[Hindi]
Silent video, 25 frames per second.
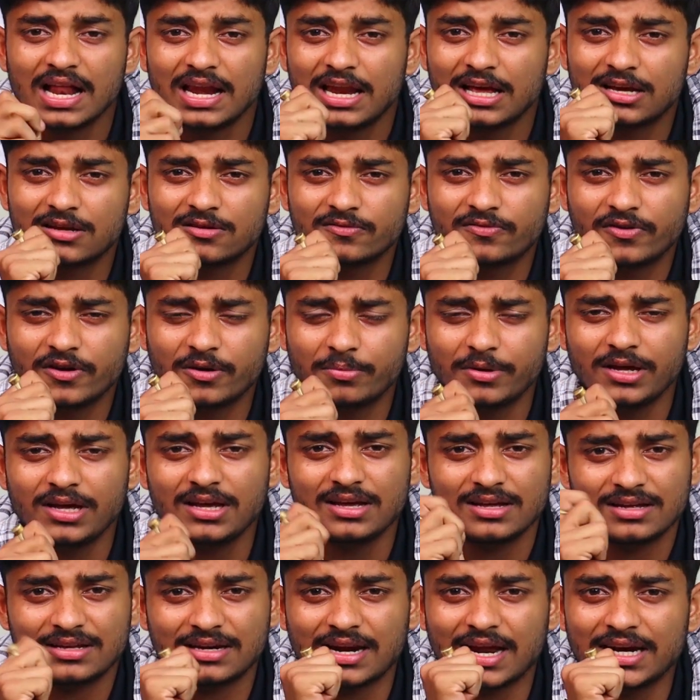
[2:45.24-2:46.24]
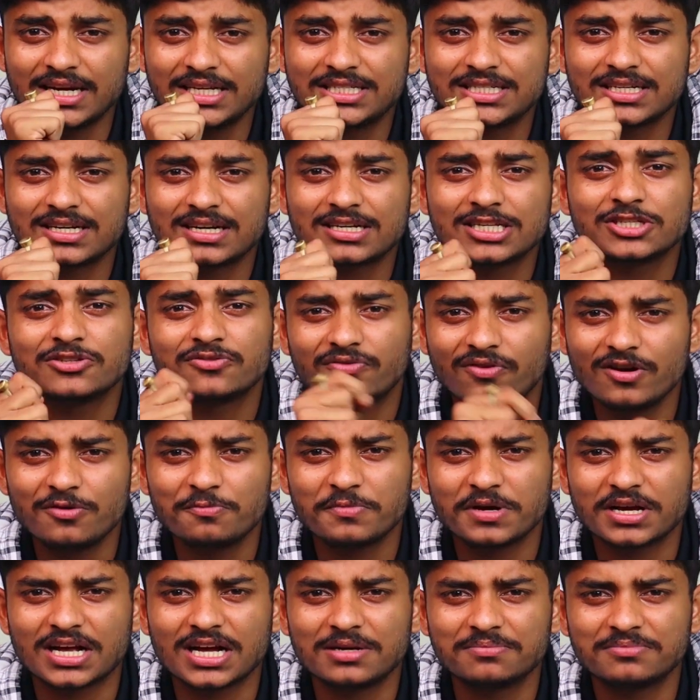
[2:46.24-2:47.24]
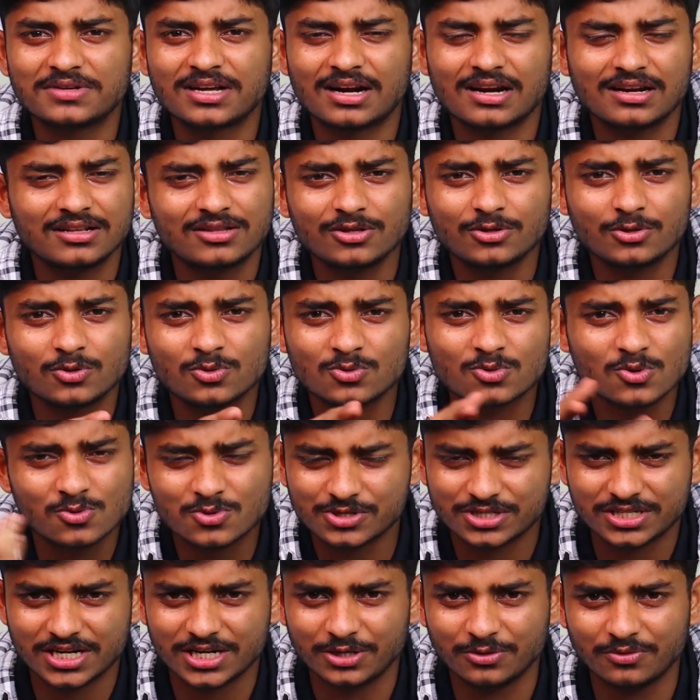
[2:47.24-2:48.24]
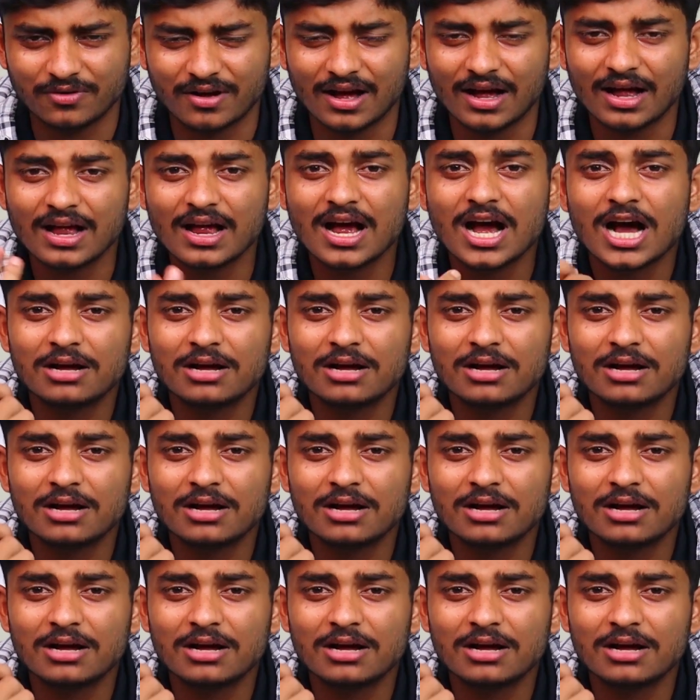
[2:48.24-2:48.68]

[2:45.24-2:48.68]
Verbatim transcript: लेकिन फिर भी रानी चटर्जी फिल्म में काम कर रही थी तो उनको कुछ नहीं हुआ